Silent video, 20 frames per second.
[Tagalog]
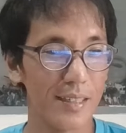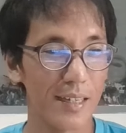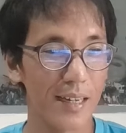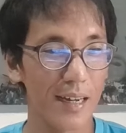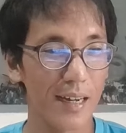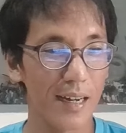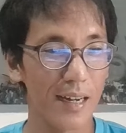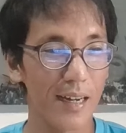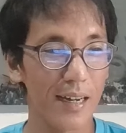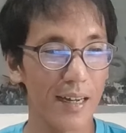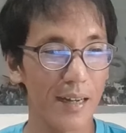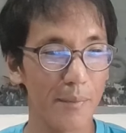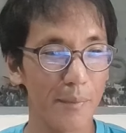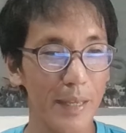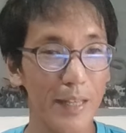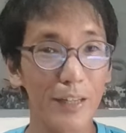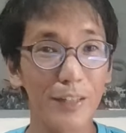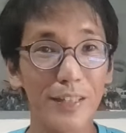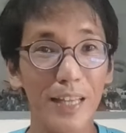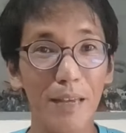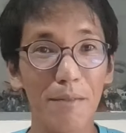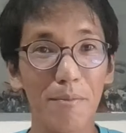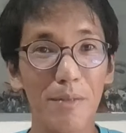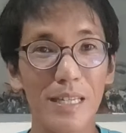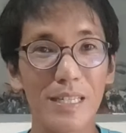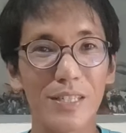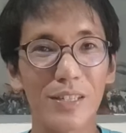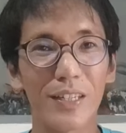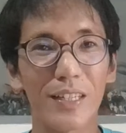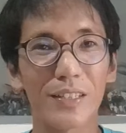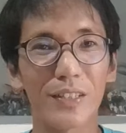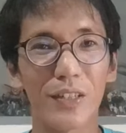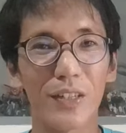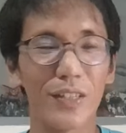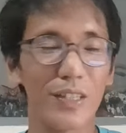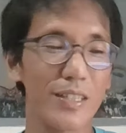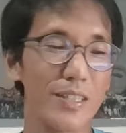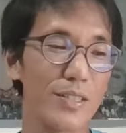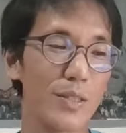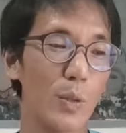Uh, meron tayong video nito
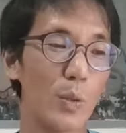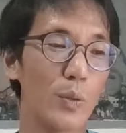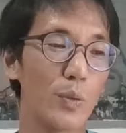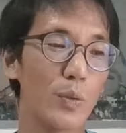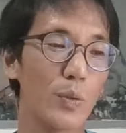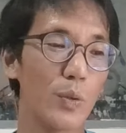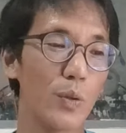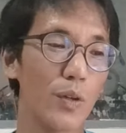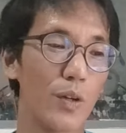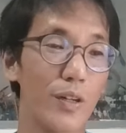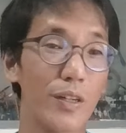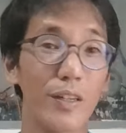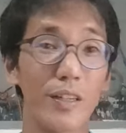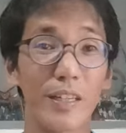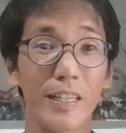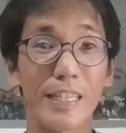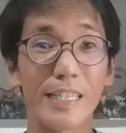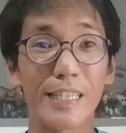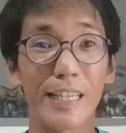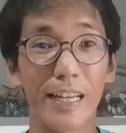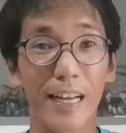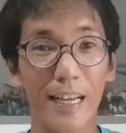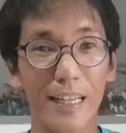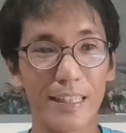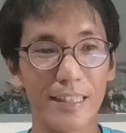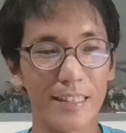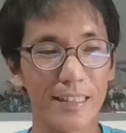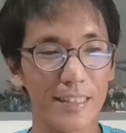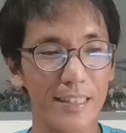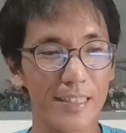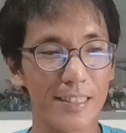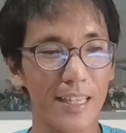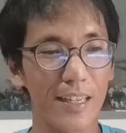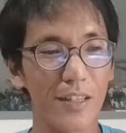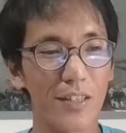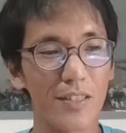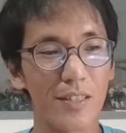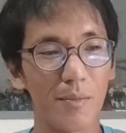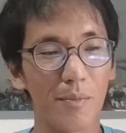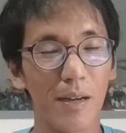ng zone tour ng Easy Run. Isa
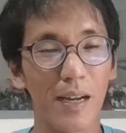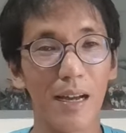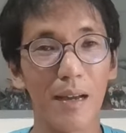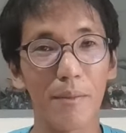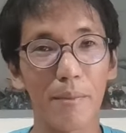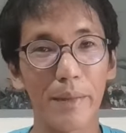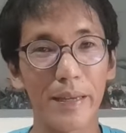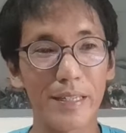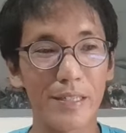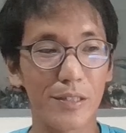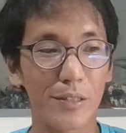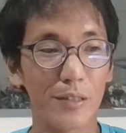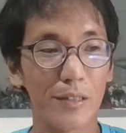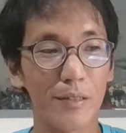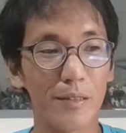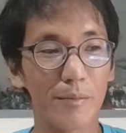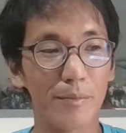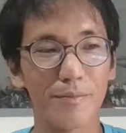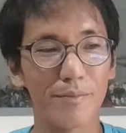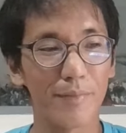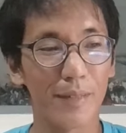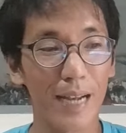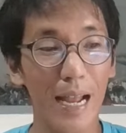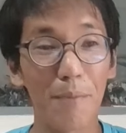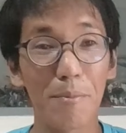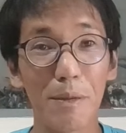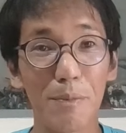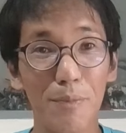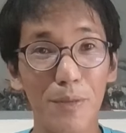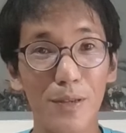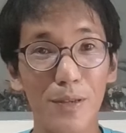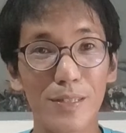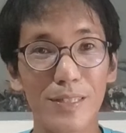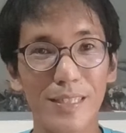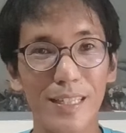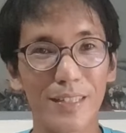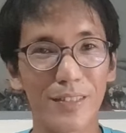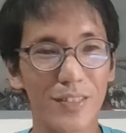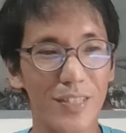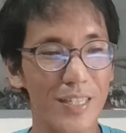yun sa mga medyo maraming views
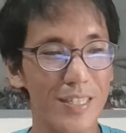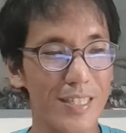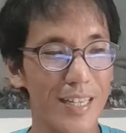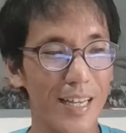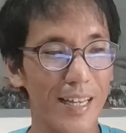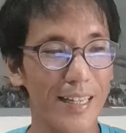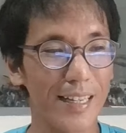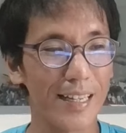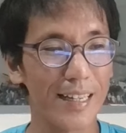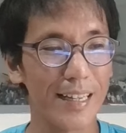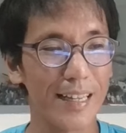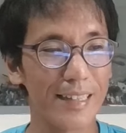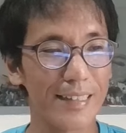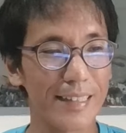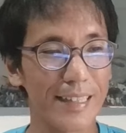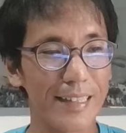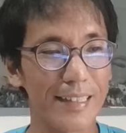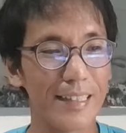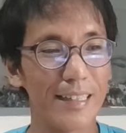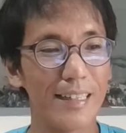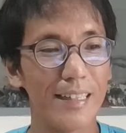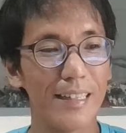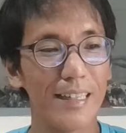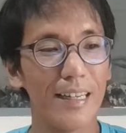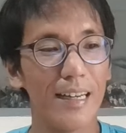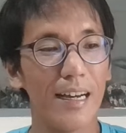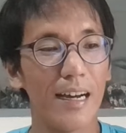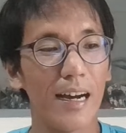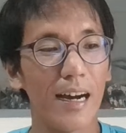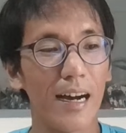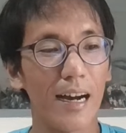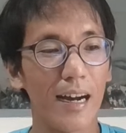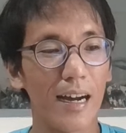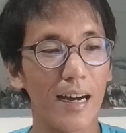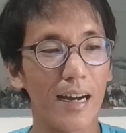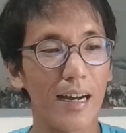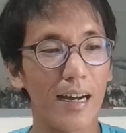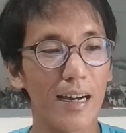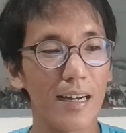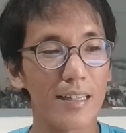dito sa channel natin.
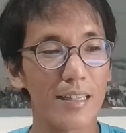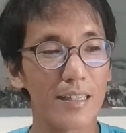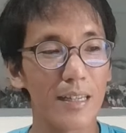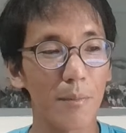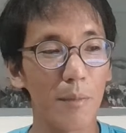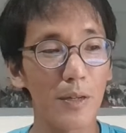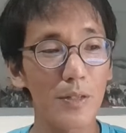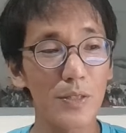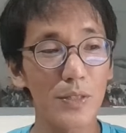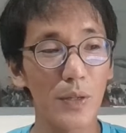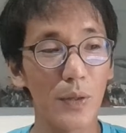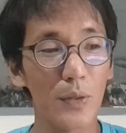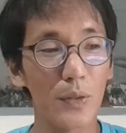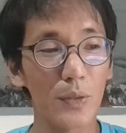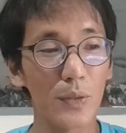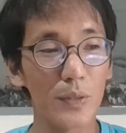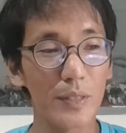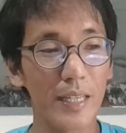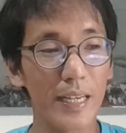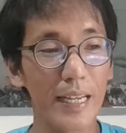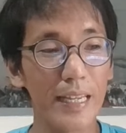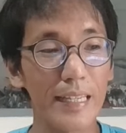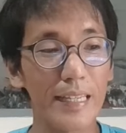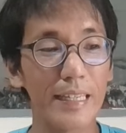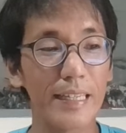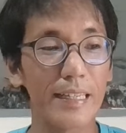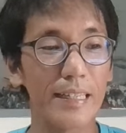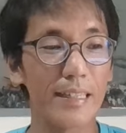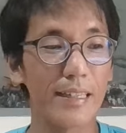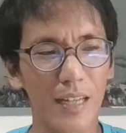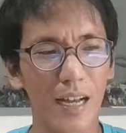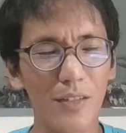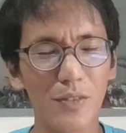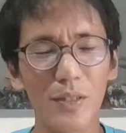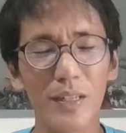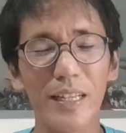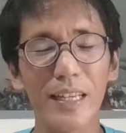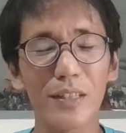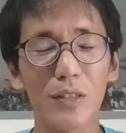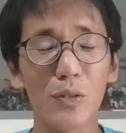Uh, about zone 2 training,
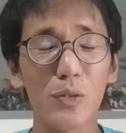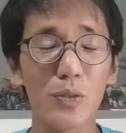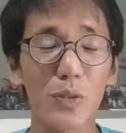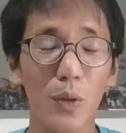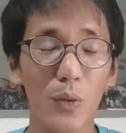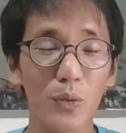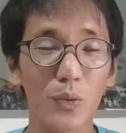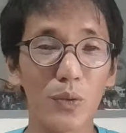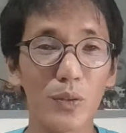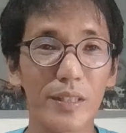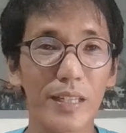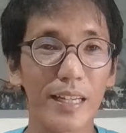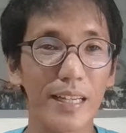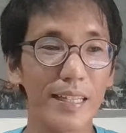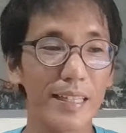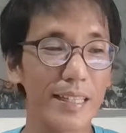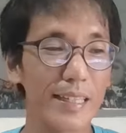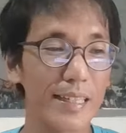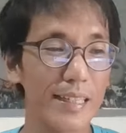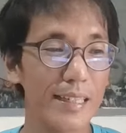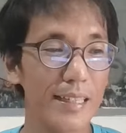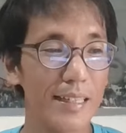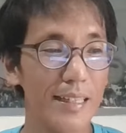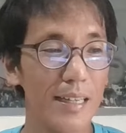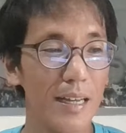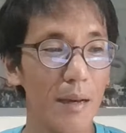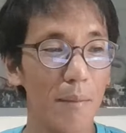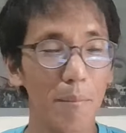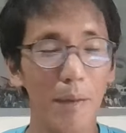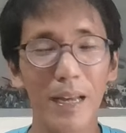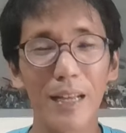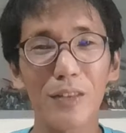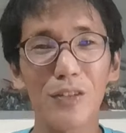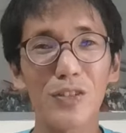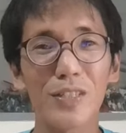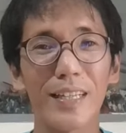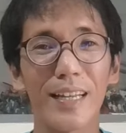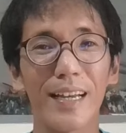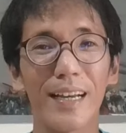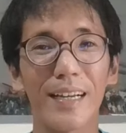actually itong zone 2 training, para to
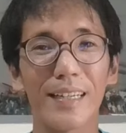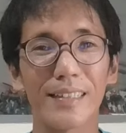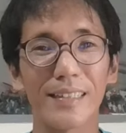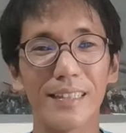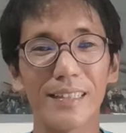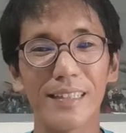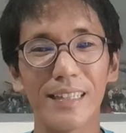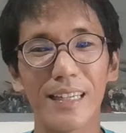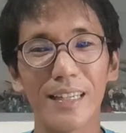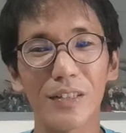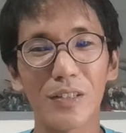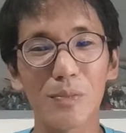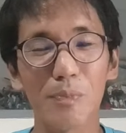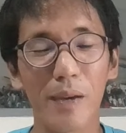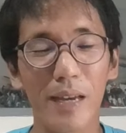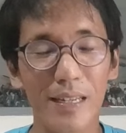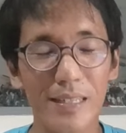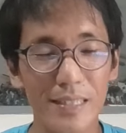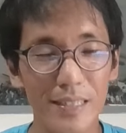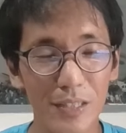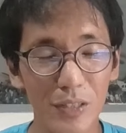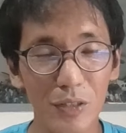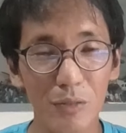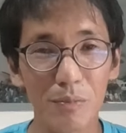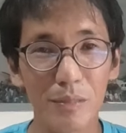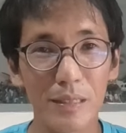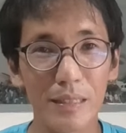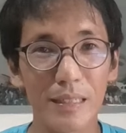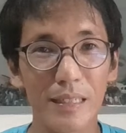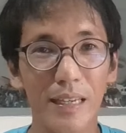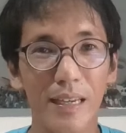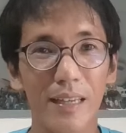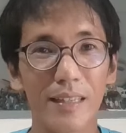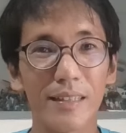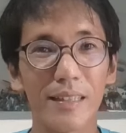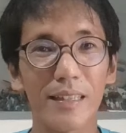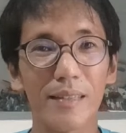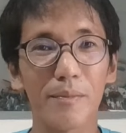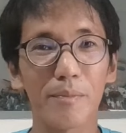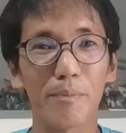sa lahat, hindi lang to para sa newbie, and
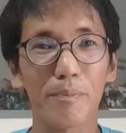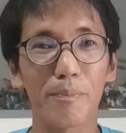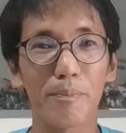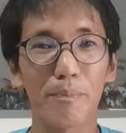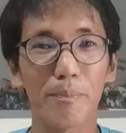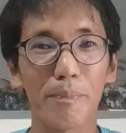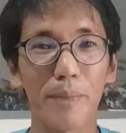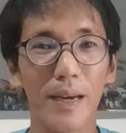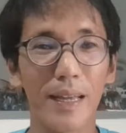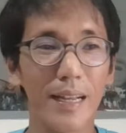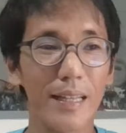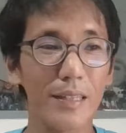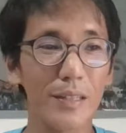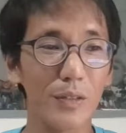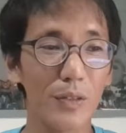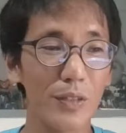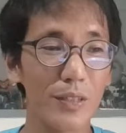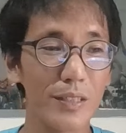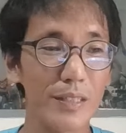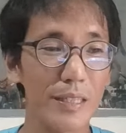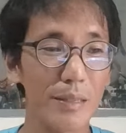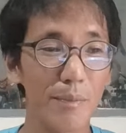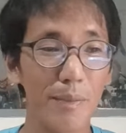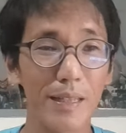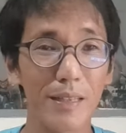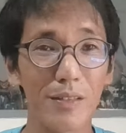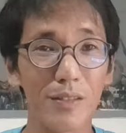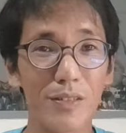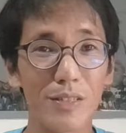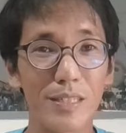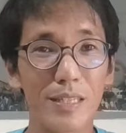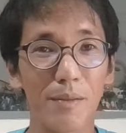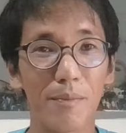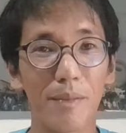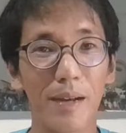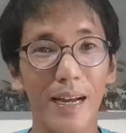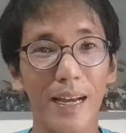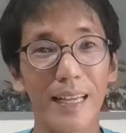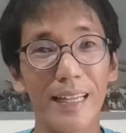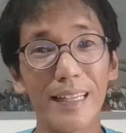then para to even dun sa
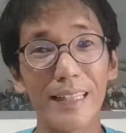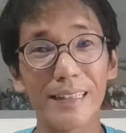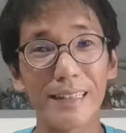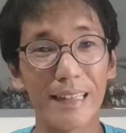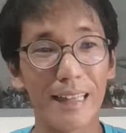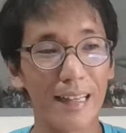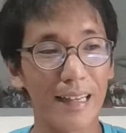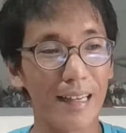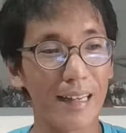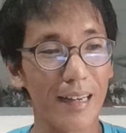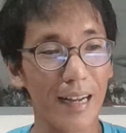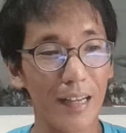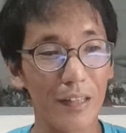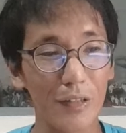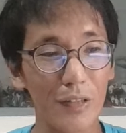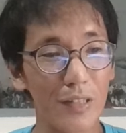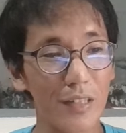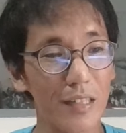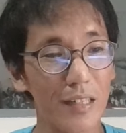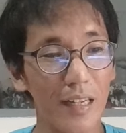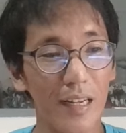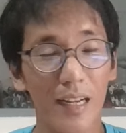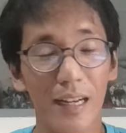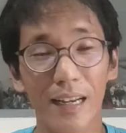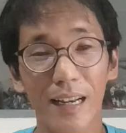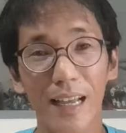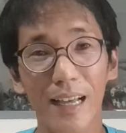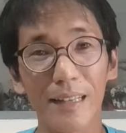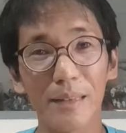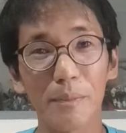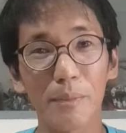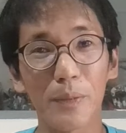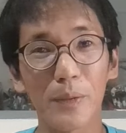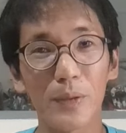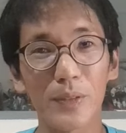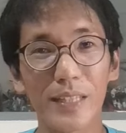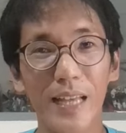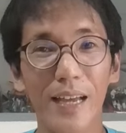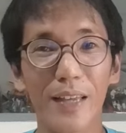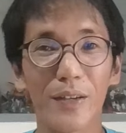mga elite na runner. Lahat po
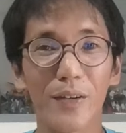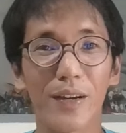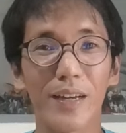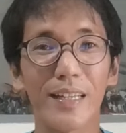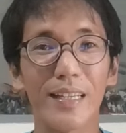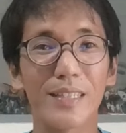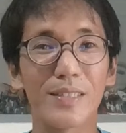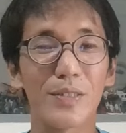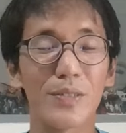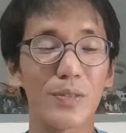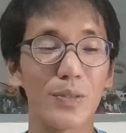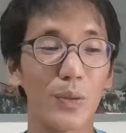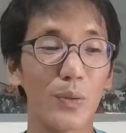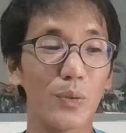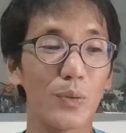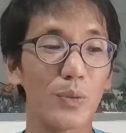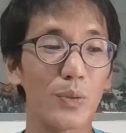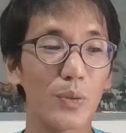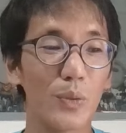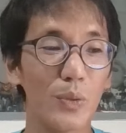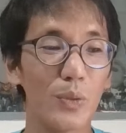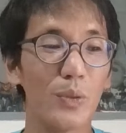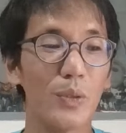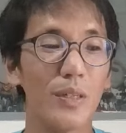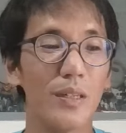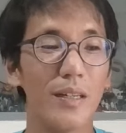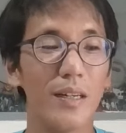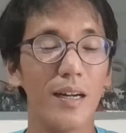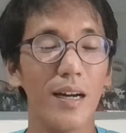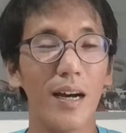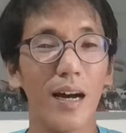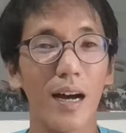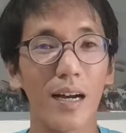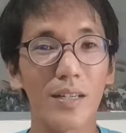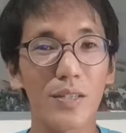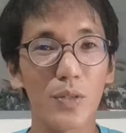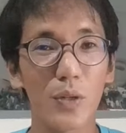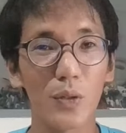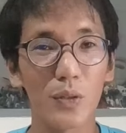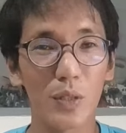tayo ay nagsa-zone 2. Ang
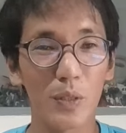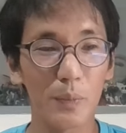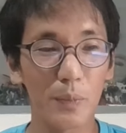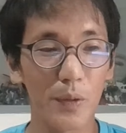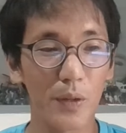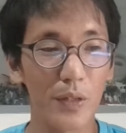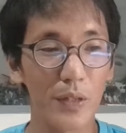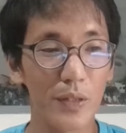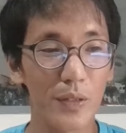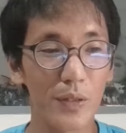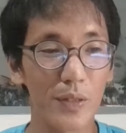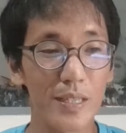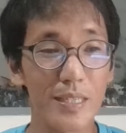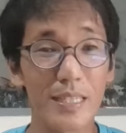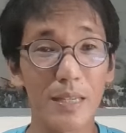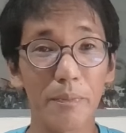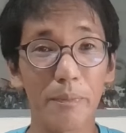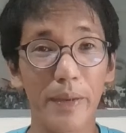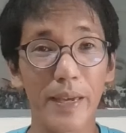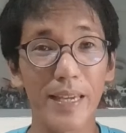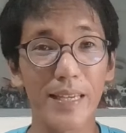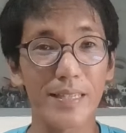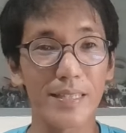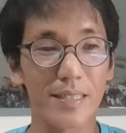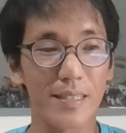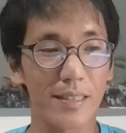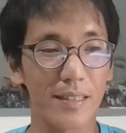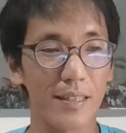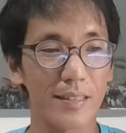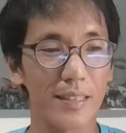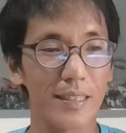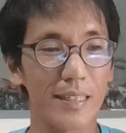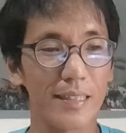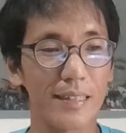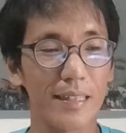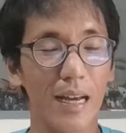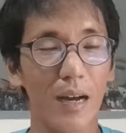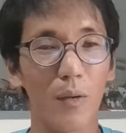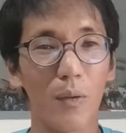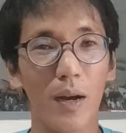zone 2 po yun yung easy pace na
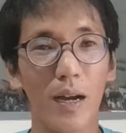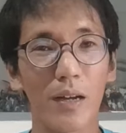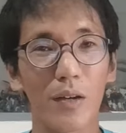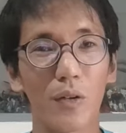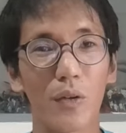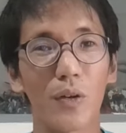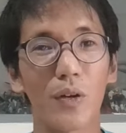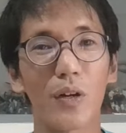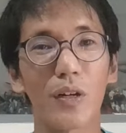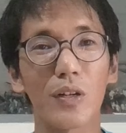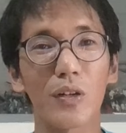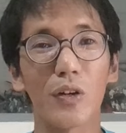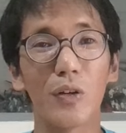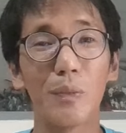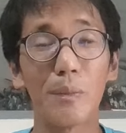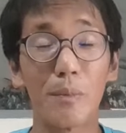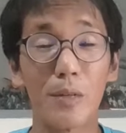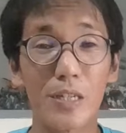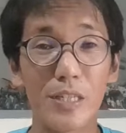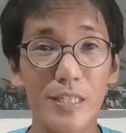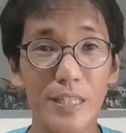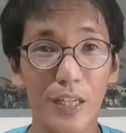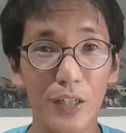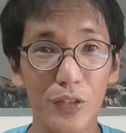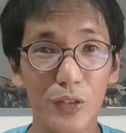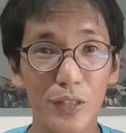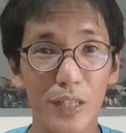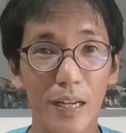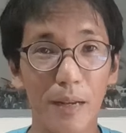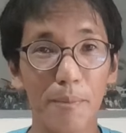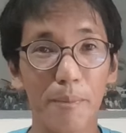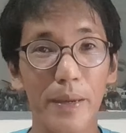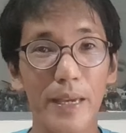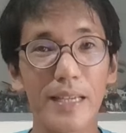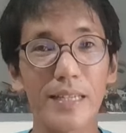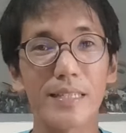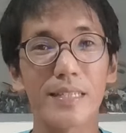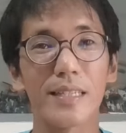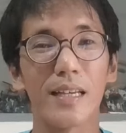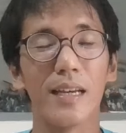tinatawag or conversational
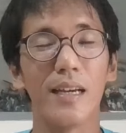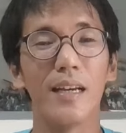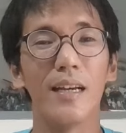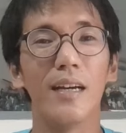pace.